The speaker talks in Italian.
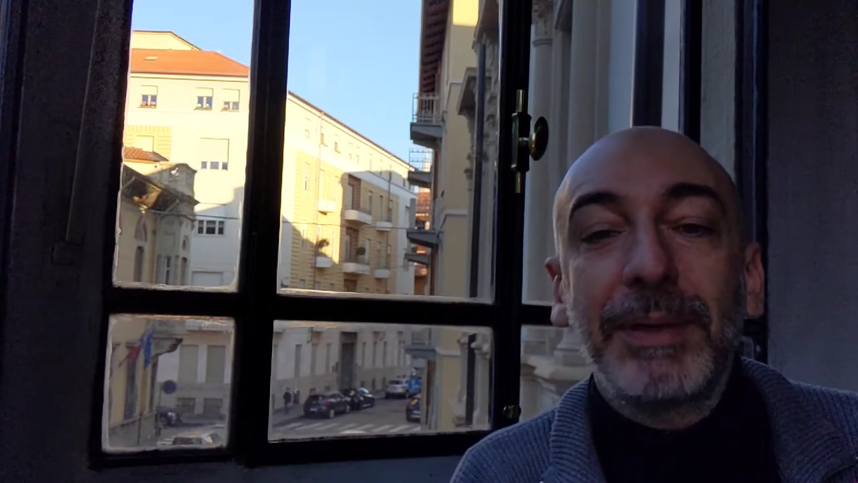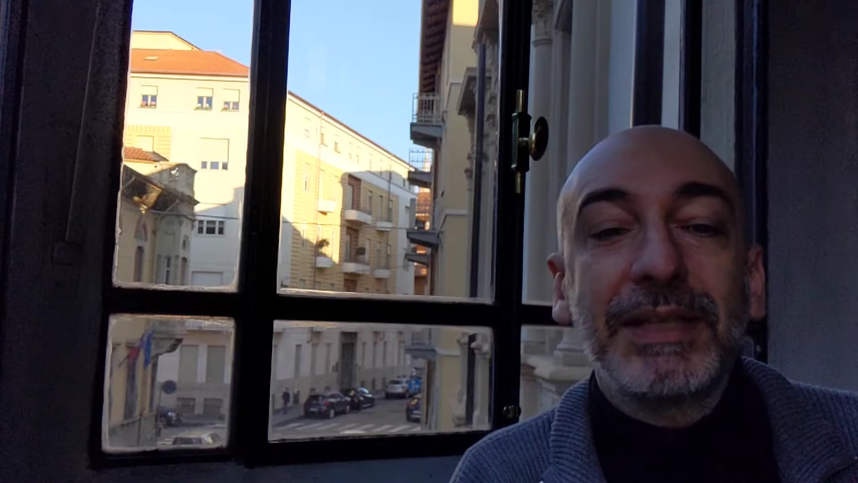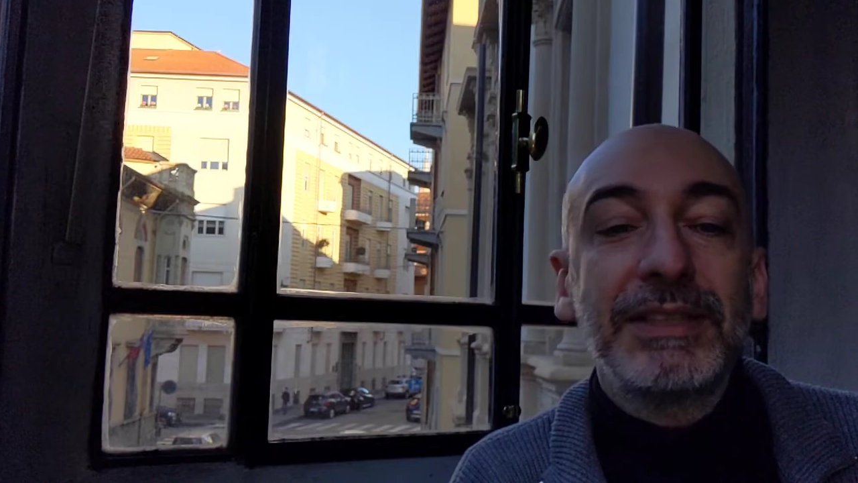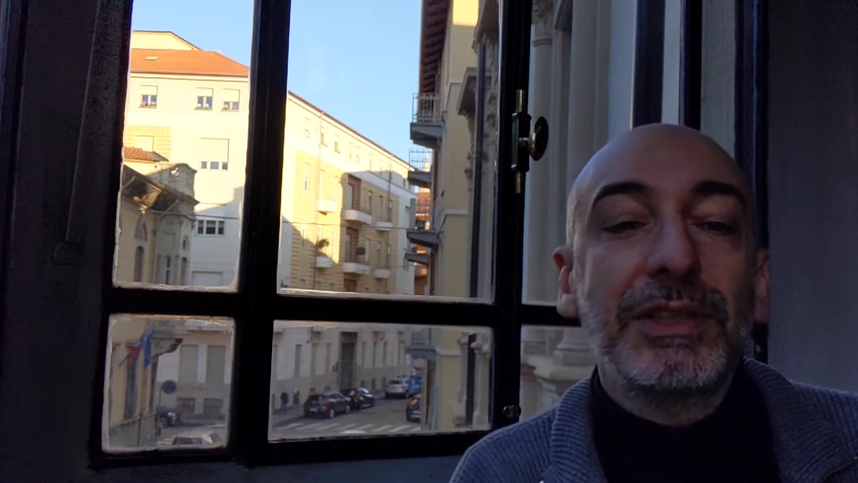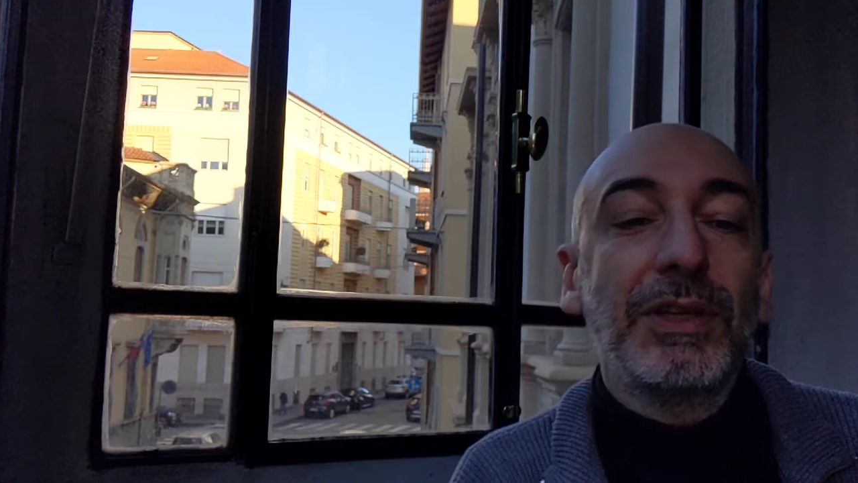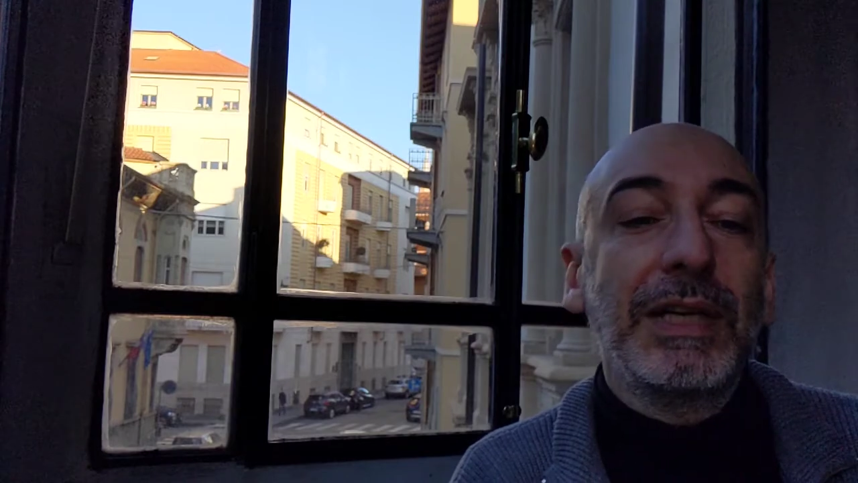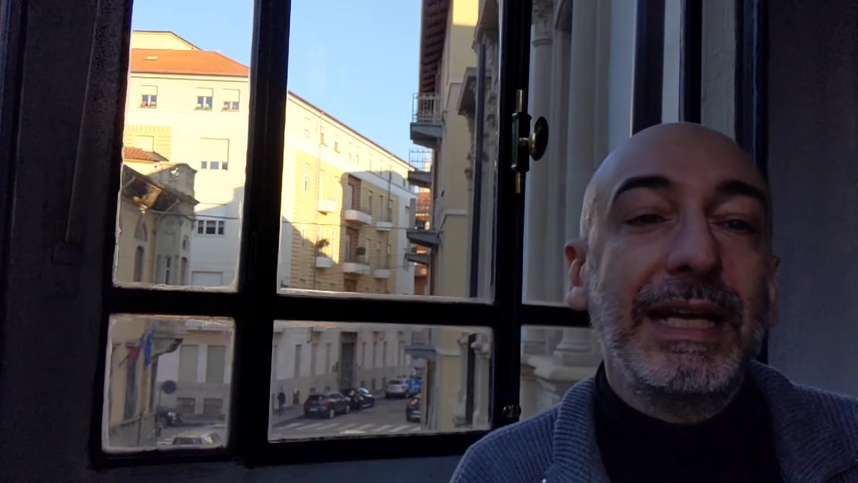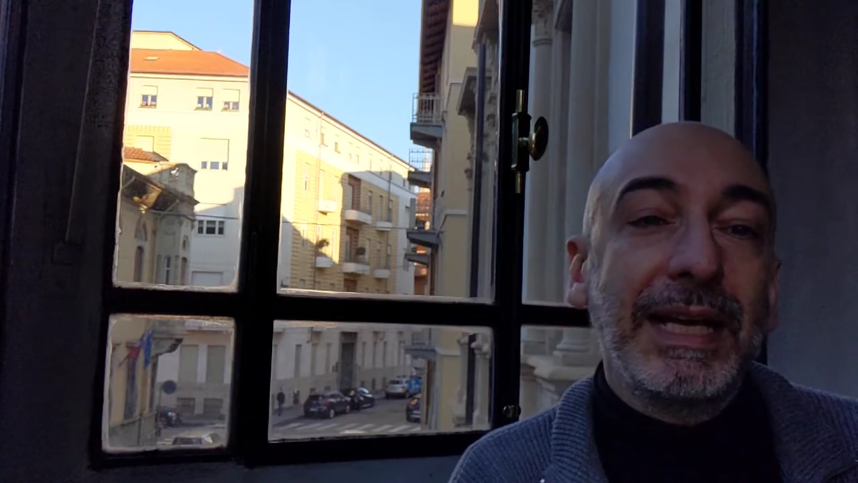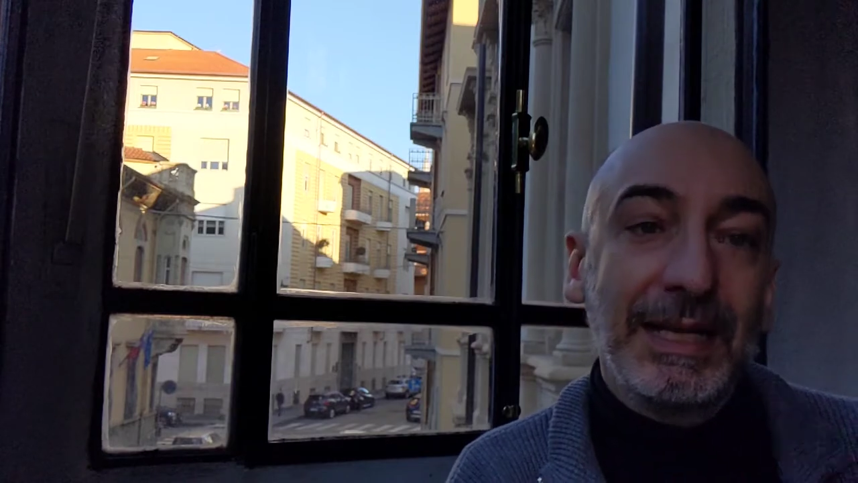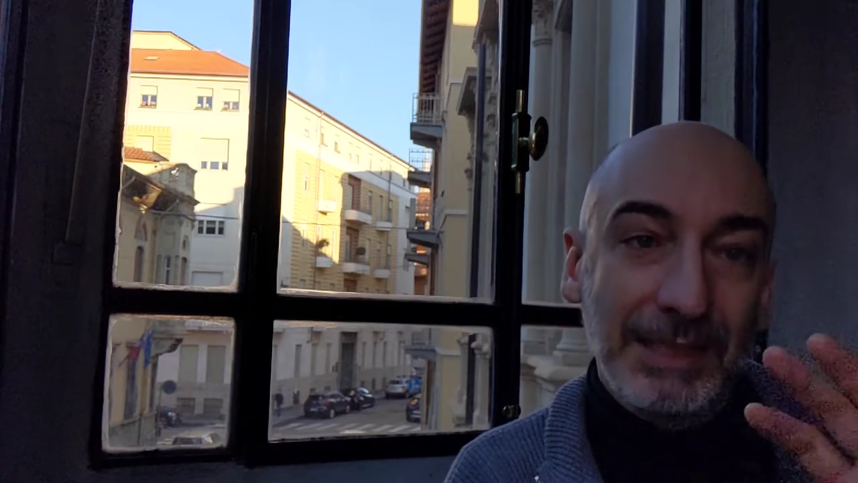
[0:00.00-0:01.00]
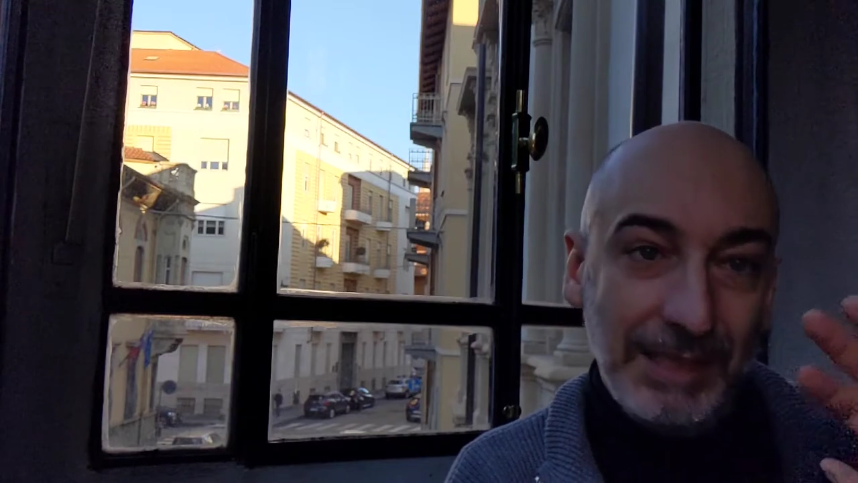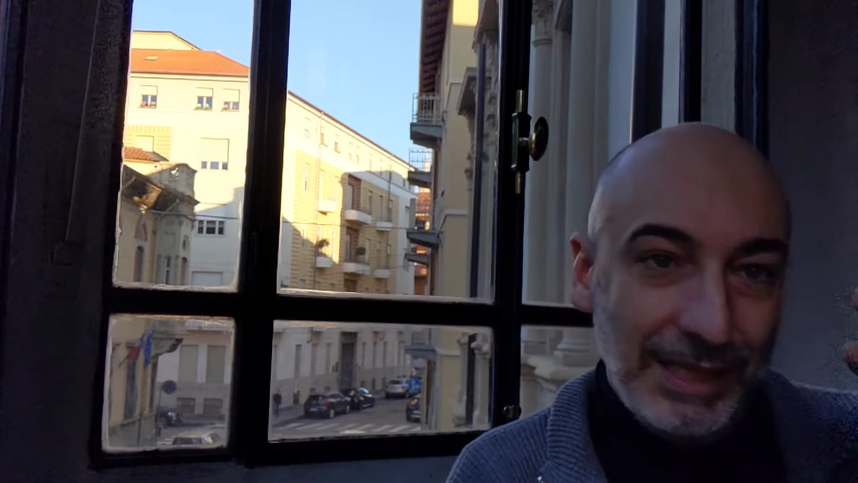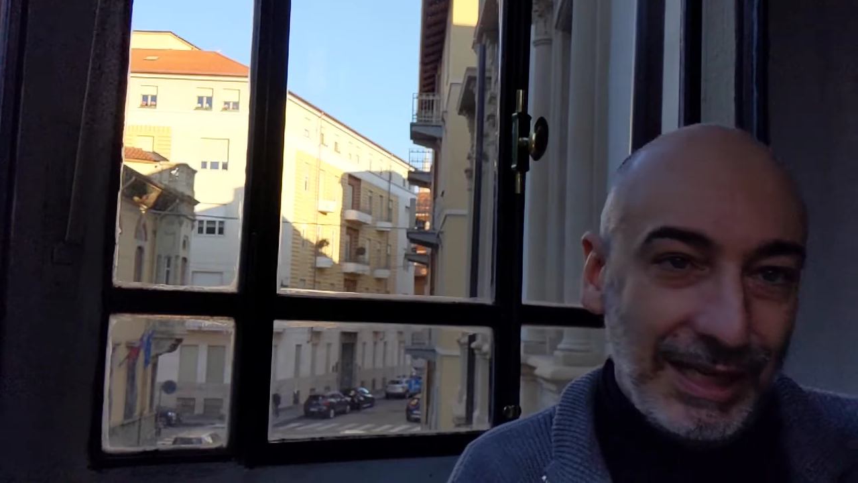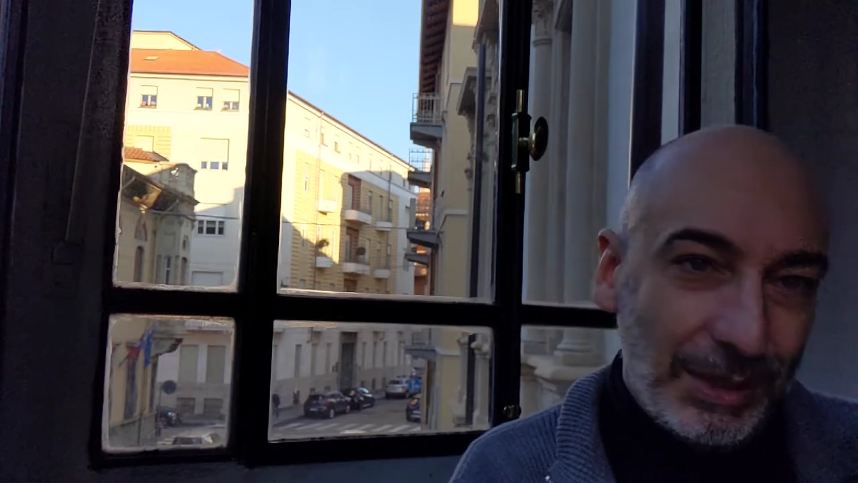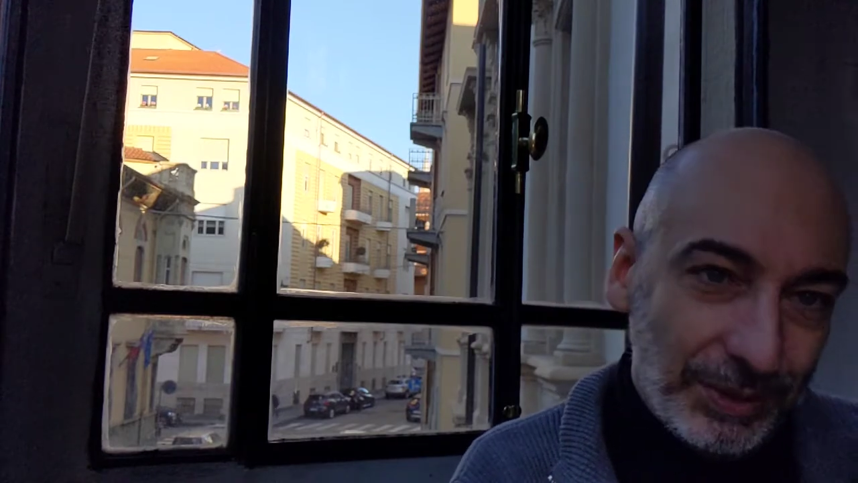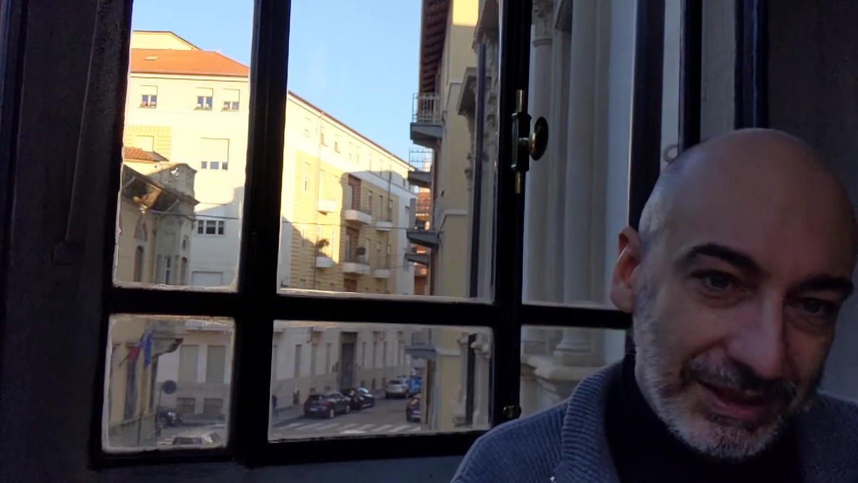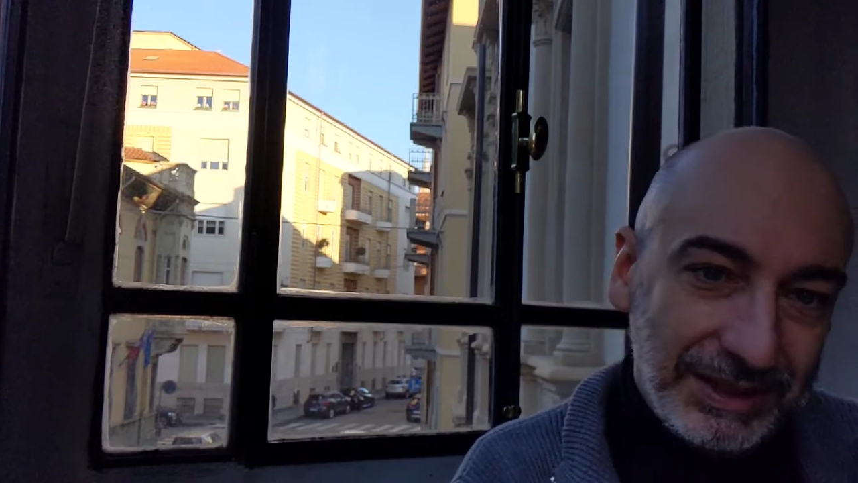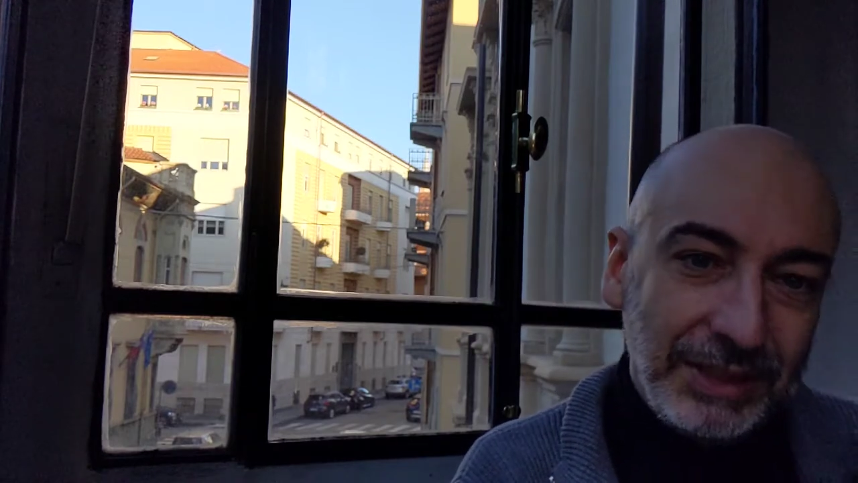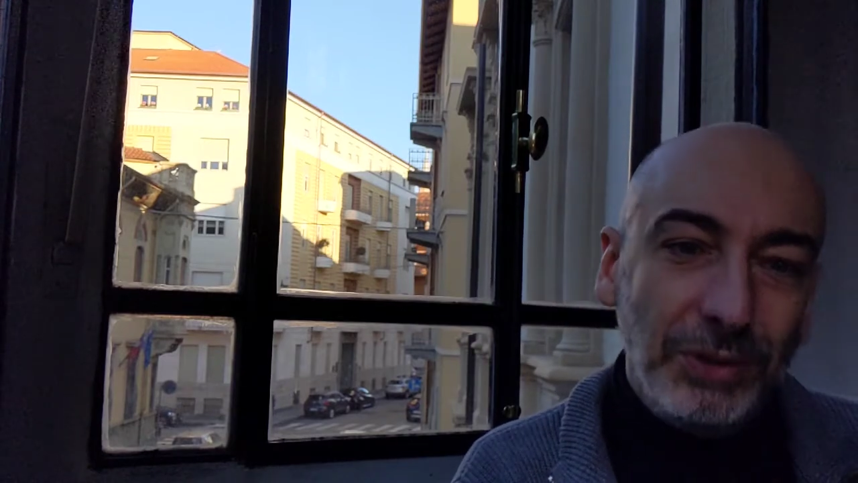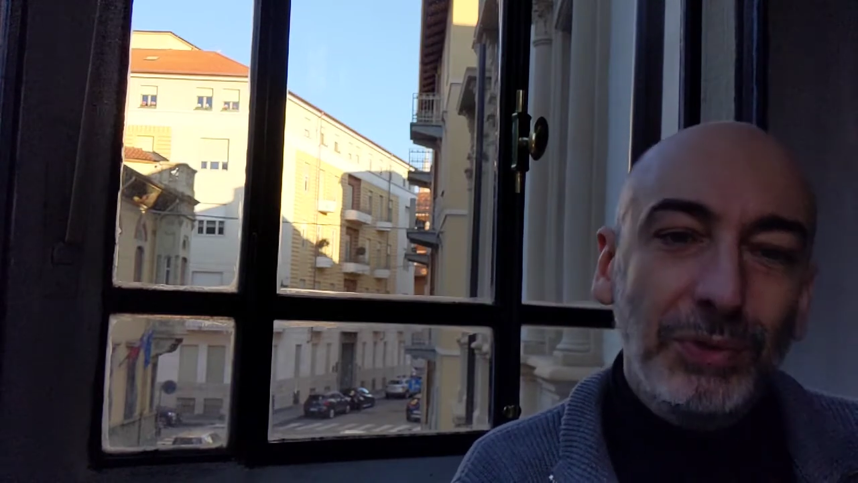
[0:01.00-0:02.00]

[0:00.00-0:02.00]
perché si collega a quel segno